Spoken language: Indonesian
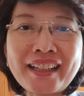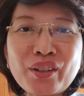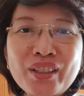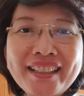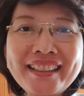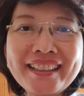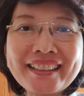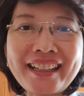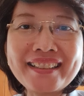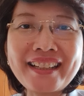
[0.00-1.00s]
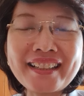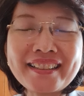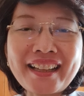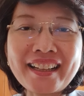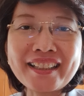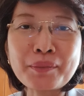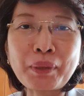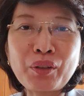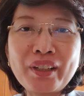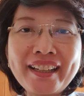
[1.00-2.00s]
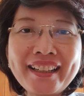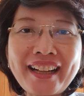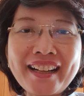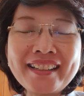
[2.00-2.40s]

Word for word: Karolin Tirta Jasa SPOGK.